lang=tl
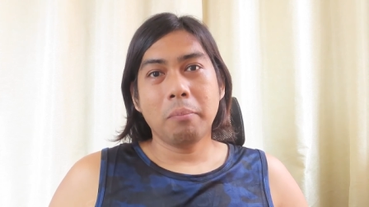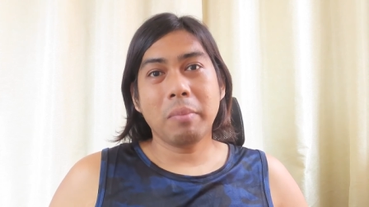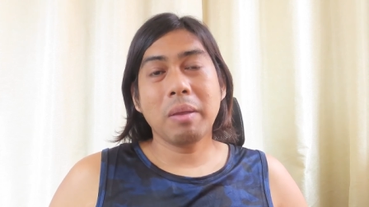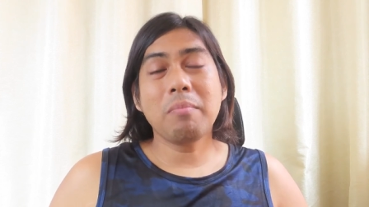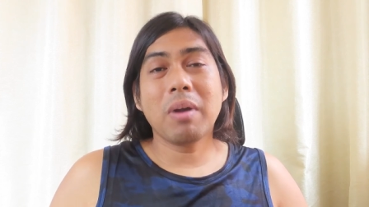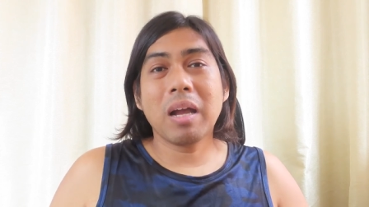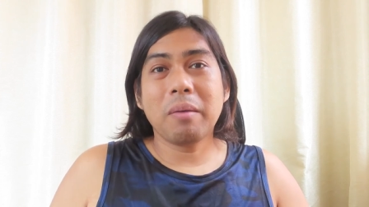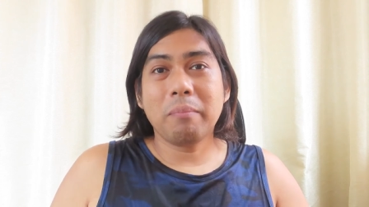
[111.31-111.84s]
may
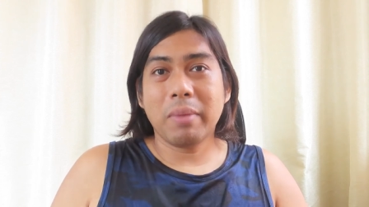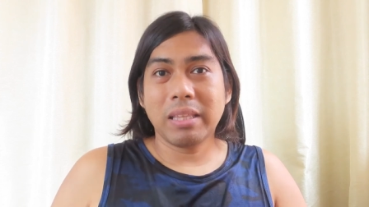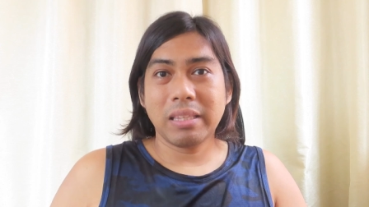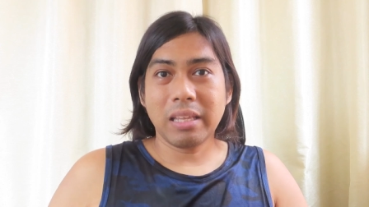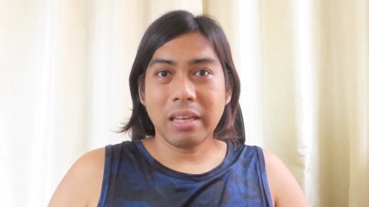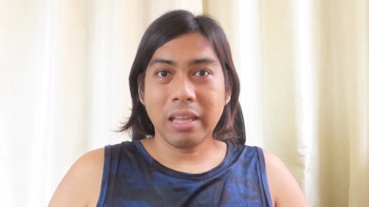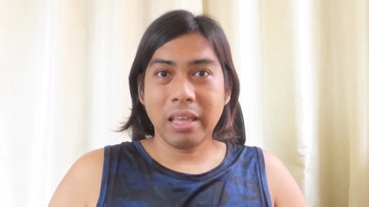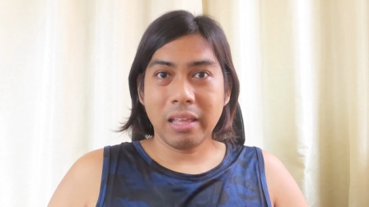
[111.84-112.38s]
mga
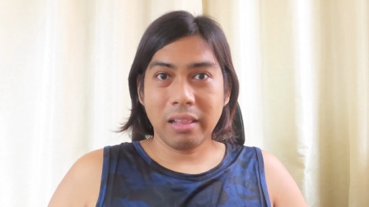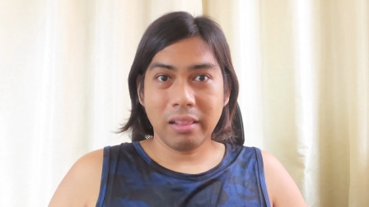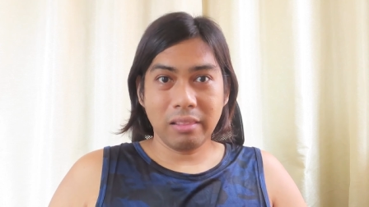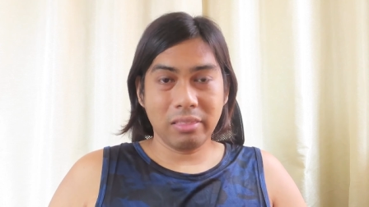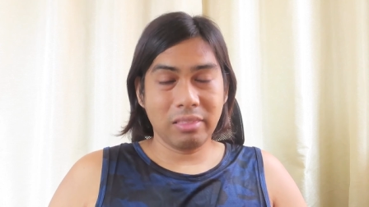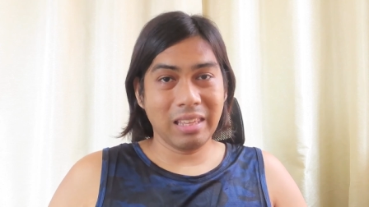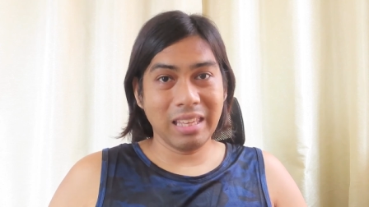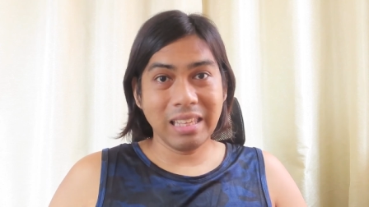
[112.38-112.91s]
mental
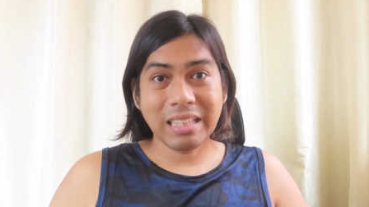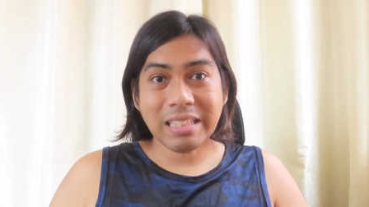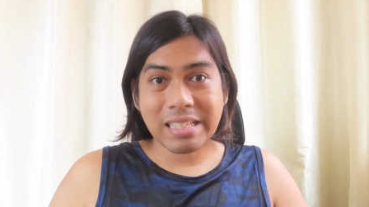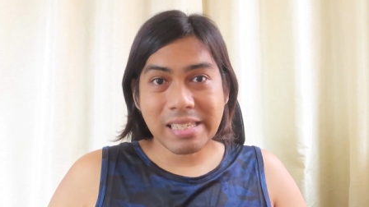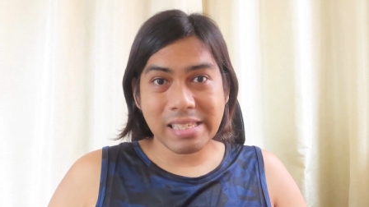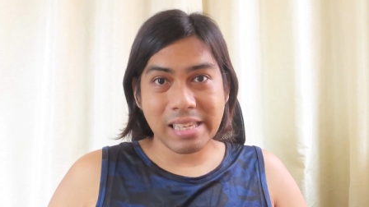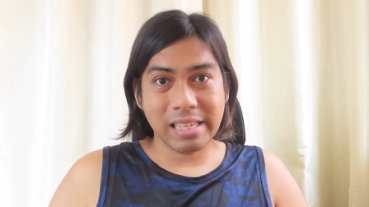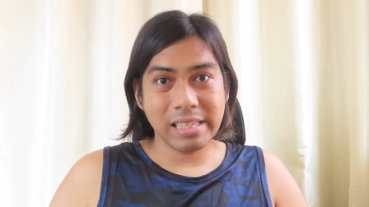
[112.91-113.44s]
health
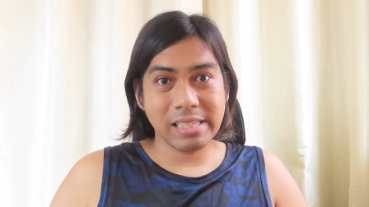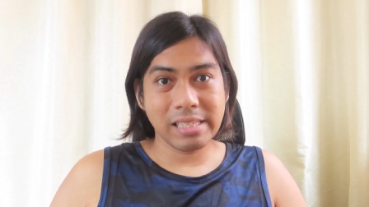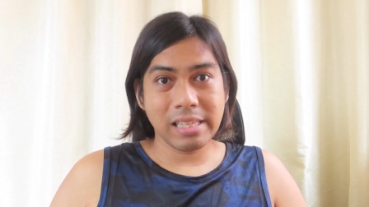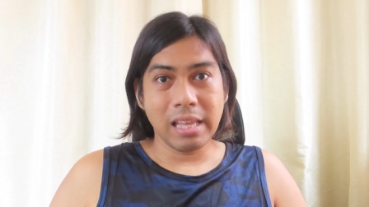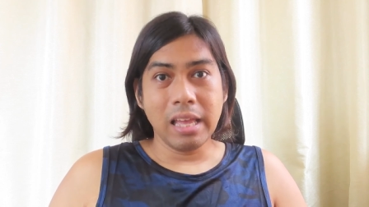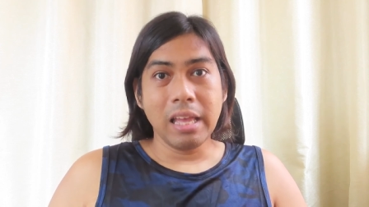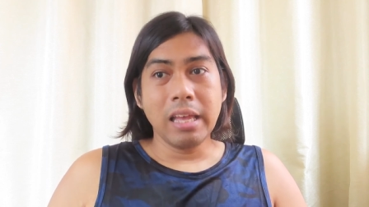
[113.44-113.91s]
illnesses.